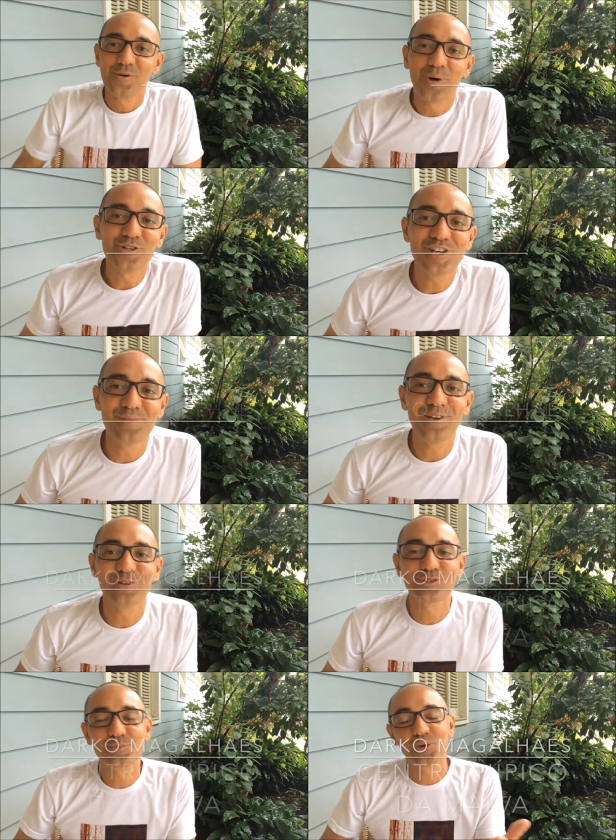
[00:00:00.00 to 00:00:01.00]
Bom dia,
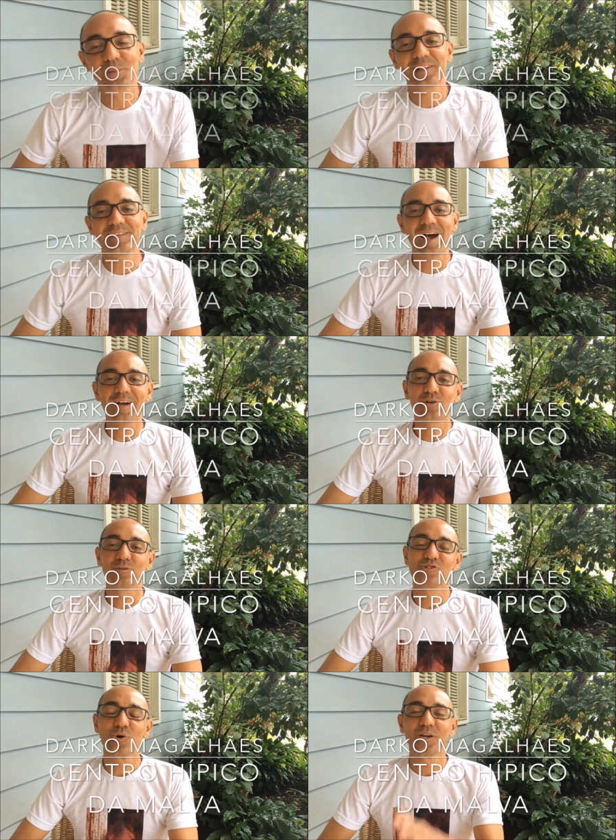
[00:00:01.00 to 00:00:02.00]
amigos. Meu nome é Darko. Eu
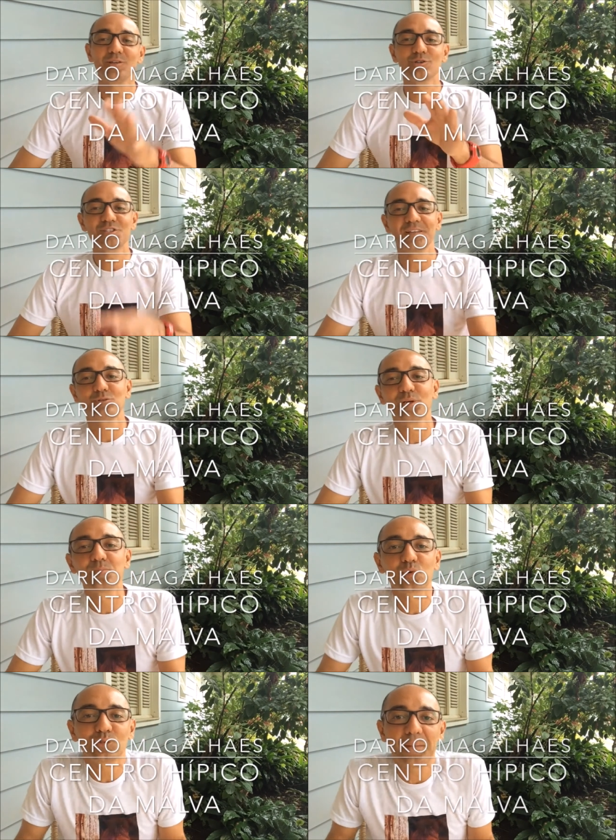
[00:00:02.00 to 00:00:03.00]
estou aqui no Centro
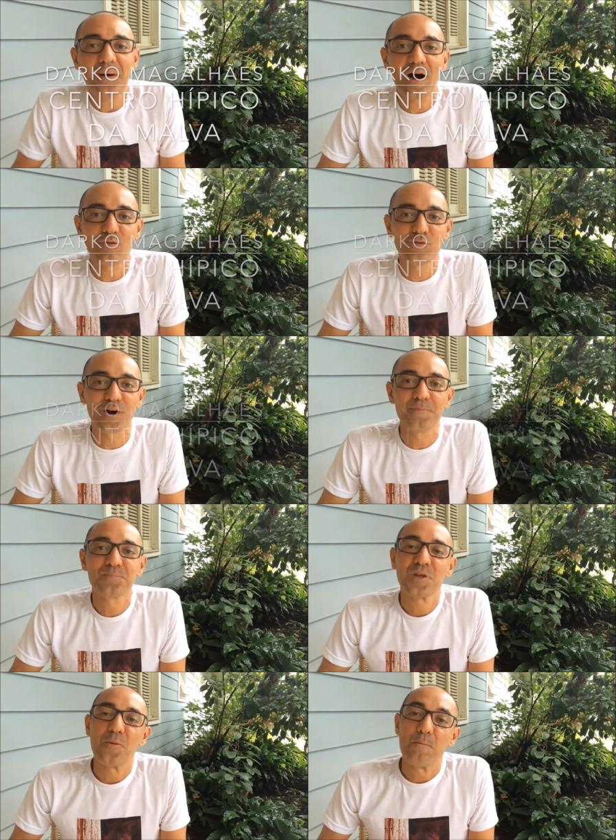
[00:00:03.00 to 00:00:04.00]
Hípico da Malva
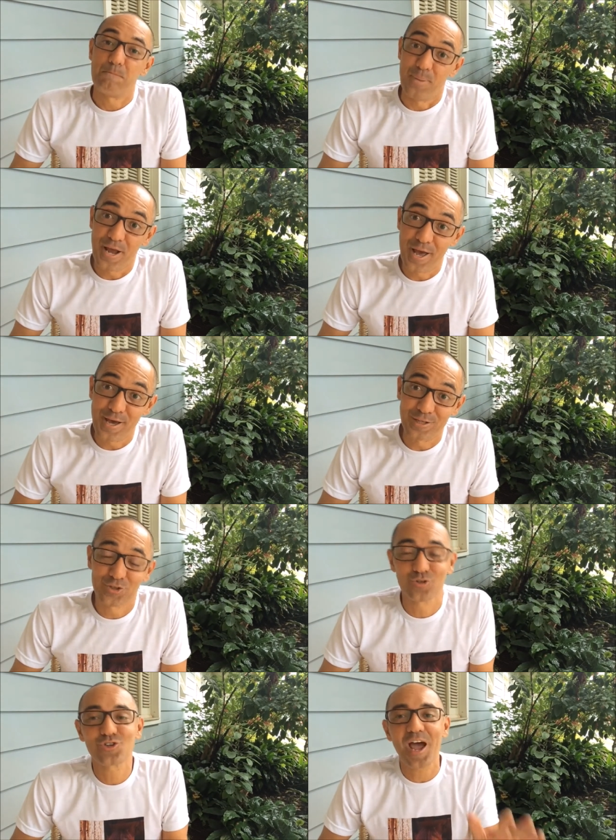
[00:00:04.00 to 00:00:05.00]

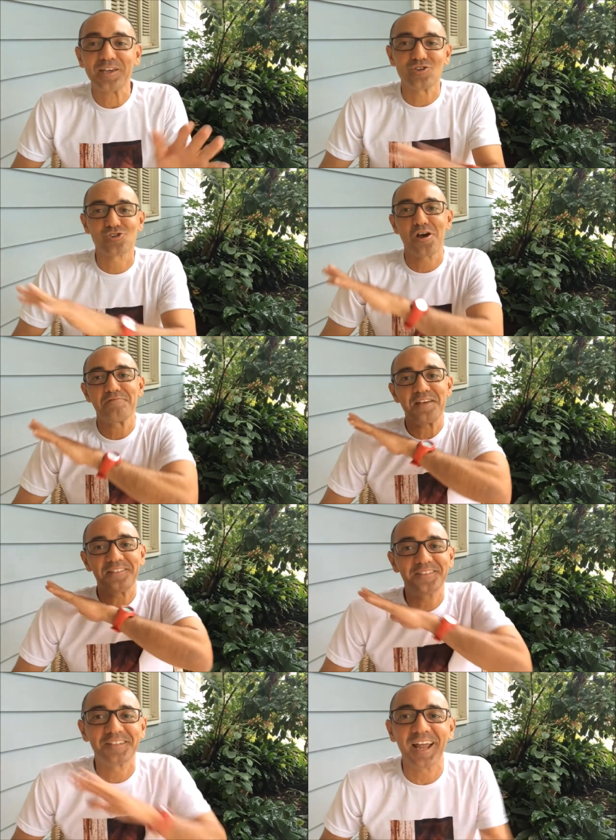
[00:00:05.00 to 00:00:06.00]
preso, já que chove há
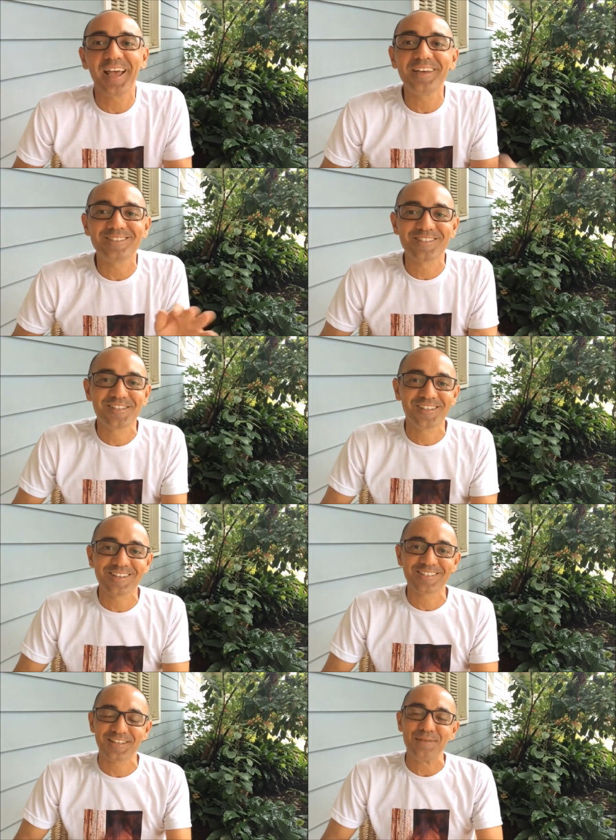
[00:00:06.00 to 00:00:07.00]
três
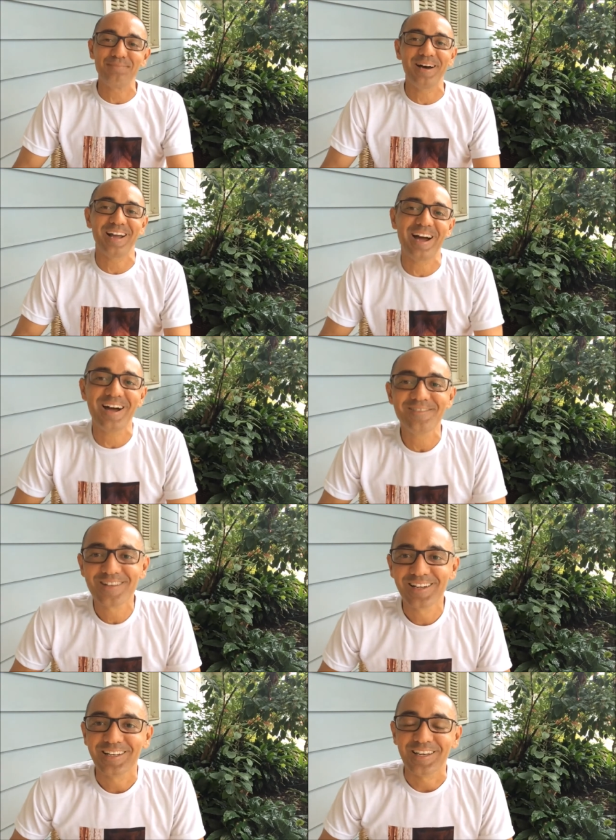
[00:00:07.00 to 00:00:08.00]
dias sem parar.
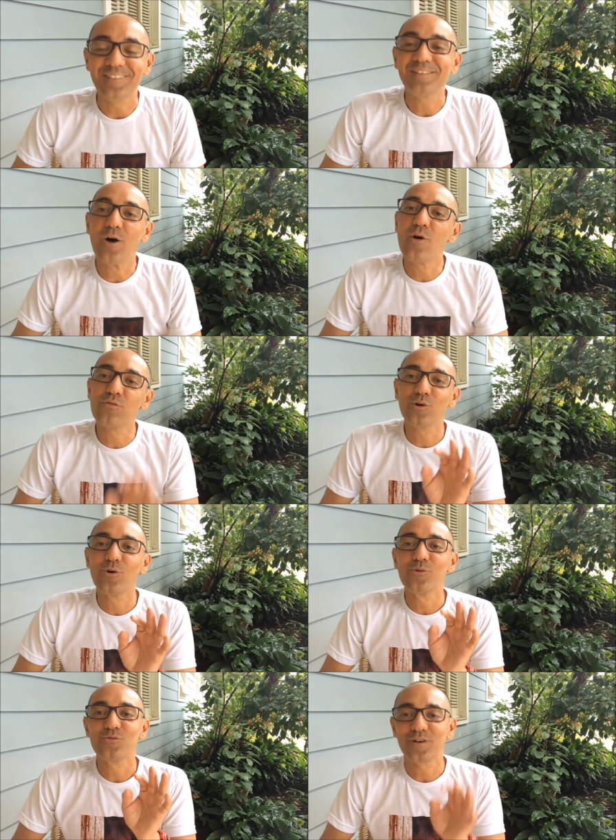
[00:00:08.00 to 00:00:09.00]
Então eu
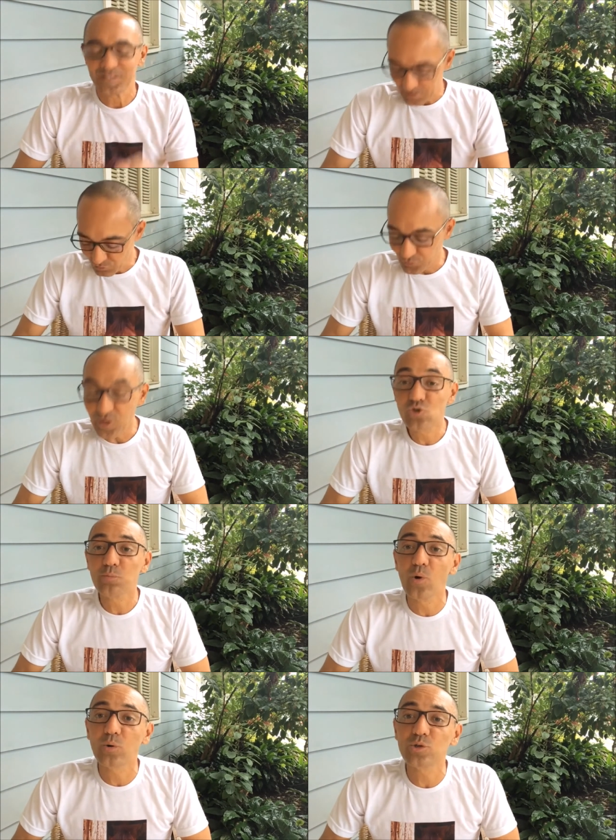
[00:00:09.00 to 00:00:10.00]
vou fazer um vídeo um
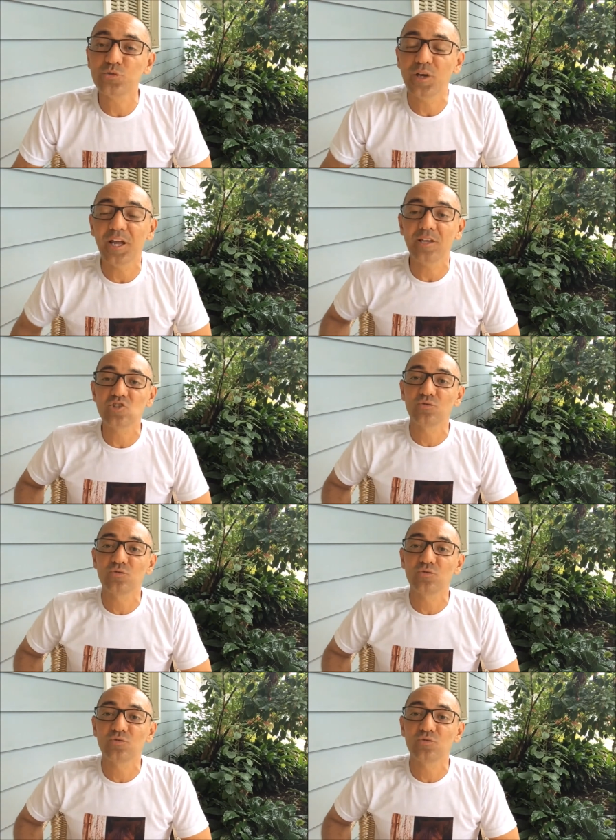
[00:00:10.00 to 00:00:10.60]
pouco diferente.